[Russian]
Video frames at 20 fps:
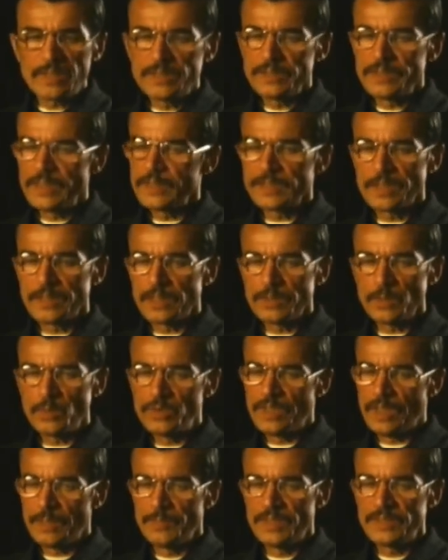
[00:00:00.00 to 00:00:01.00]
Сейчас это
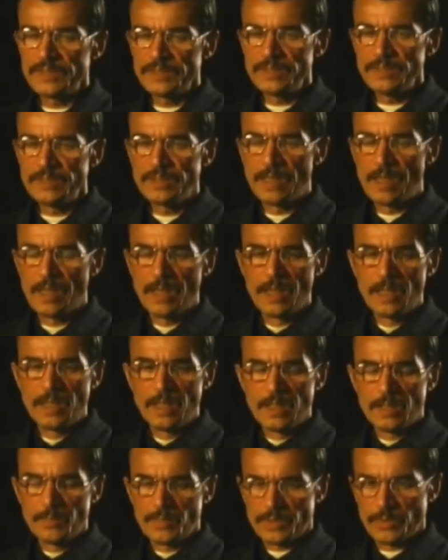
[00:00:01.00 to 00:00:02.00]
трудно объяснить,
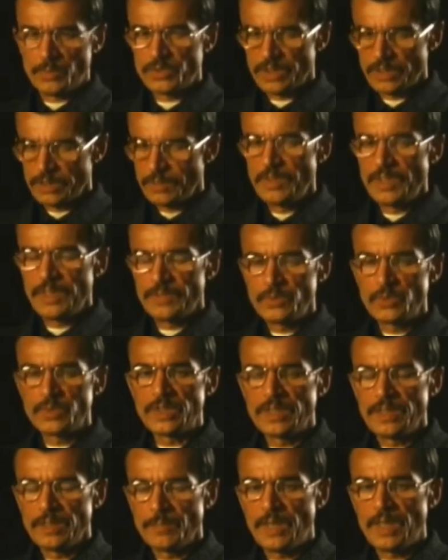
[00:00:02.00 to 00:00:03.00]
потому что это была
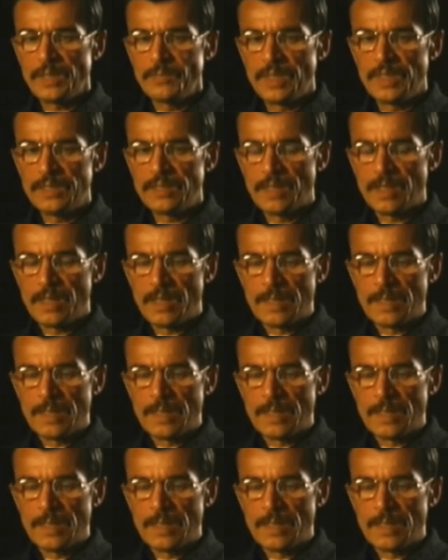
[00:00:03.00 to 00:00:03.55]
внутренняя борьба.